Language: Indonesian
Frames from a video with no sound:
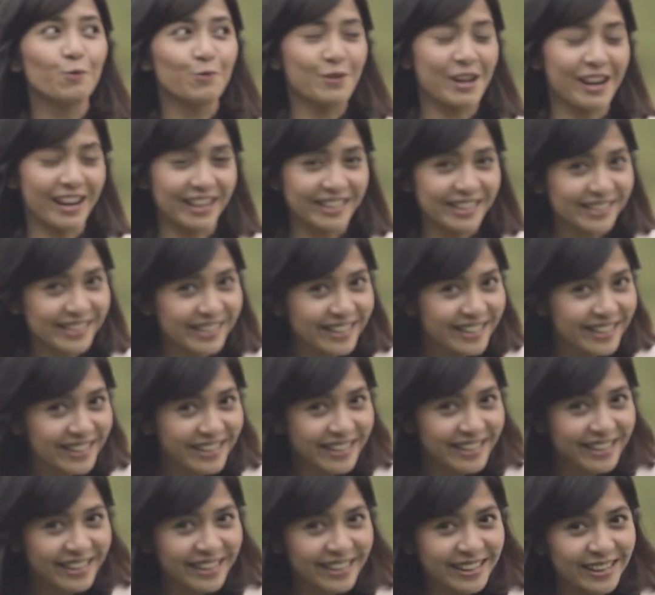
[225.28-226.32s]
Udaranya
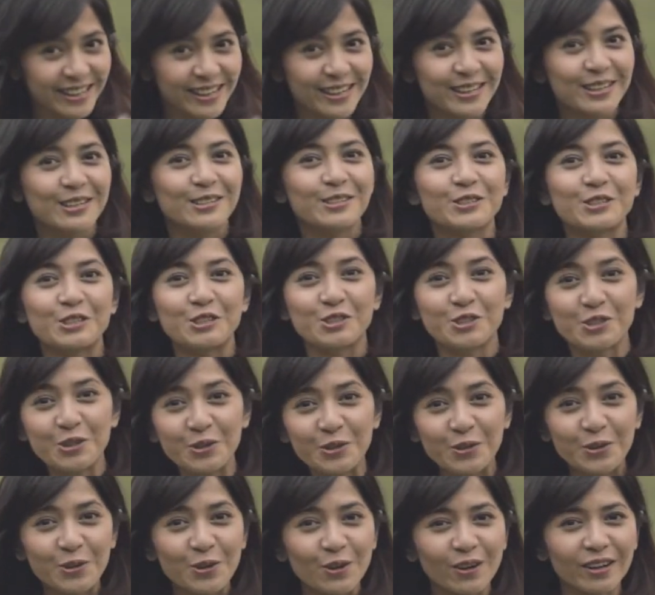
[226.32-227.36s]
seger,
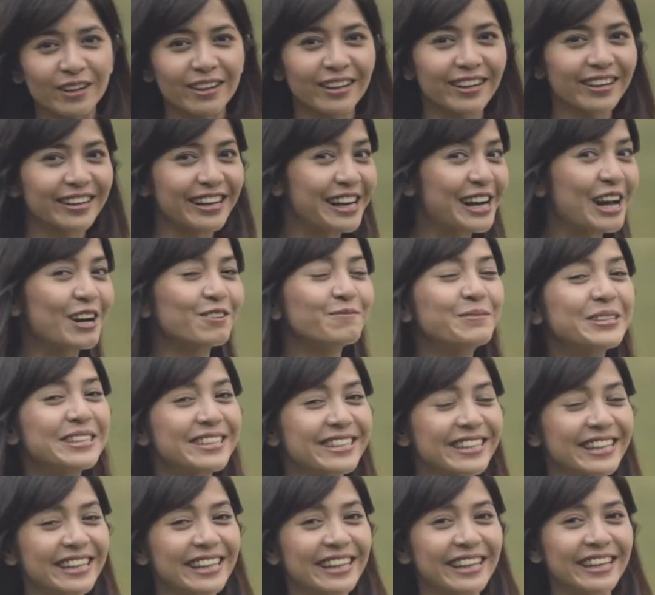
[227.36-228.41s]
sejuk, dan gak
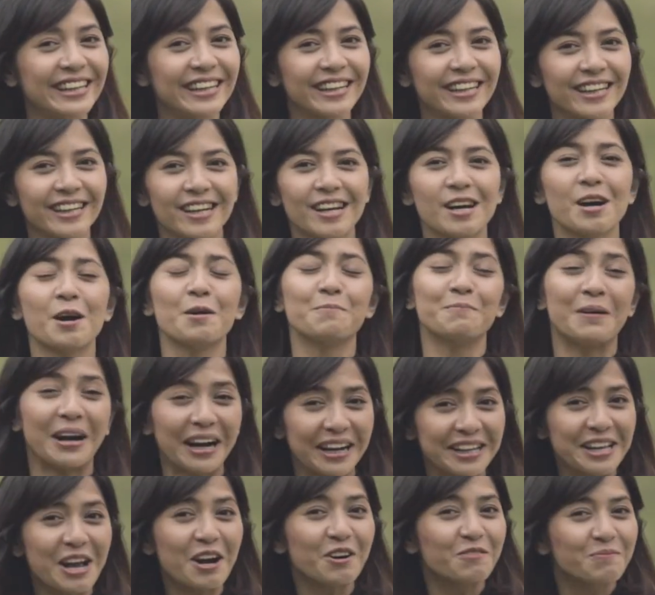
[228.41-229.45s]
bising.
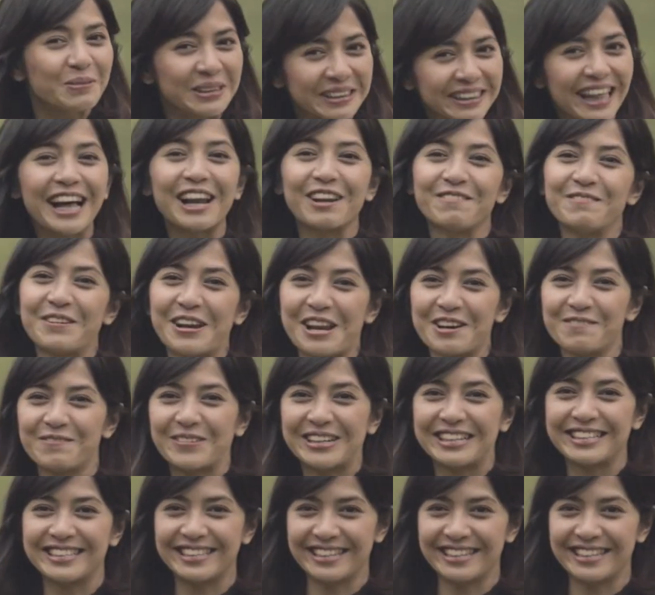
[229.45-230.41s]
Makanya aku betah lama-lama di